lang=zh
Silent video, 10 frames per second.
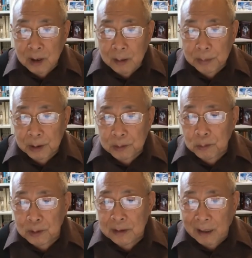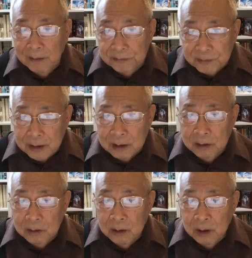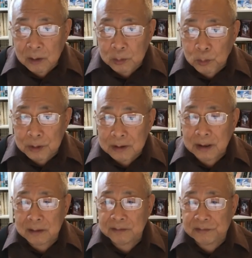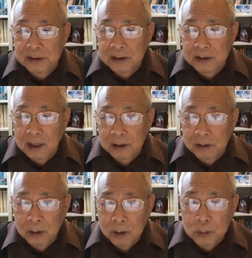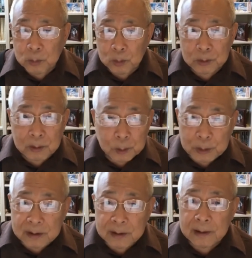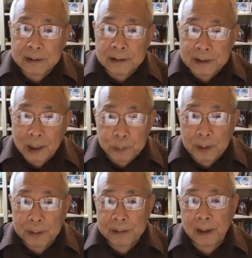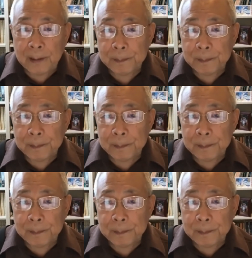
把中国养肥以后，中国一下子肥起来以后，中国对世界的影响越来越大。